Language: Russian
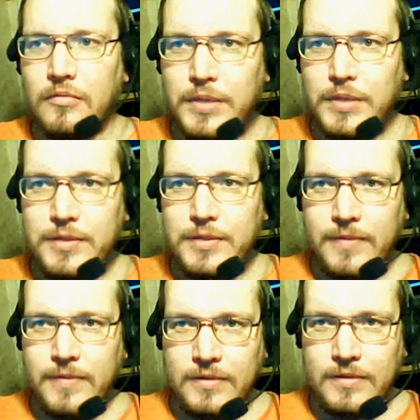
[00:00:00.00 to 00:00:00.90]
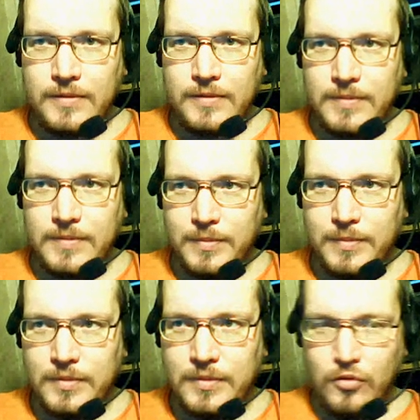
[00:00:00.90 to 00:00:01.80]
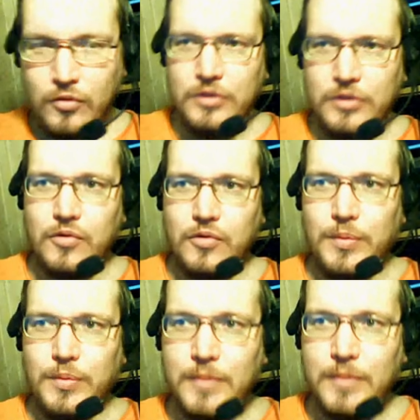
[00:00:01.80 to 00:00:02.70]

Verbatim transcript: мы сперва вкладываем круглые скобки,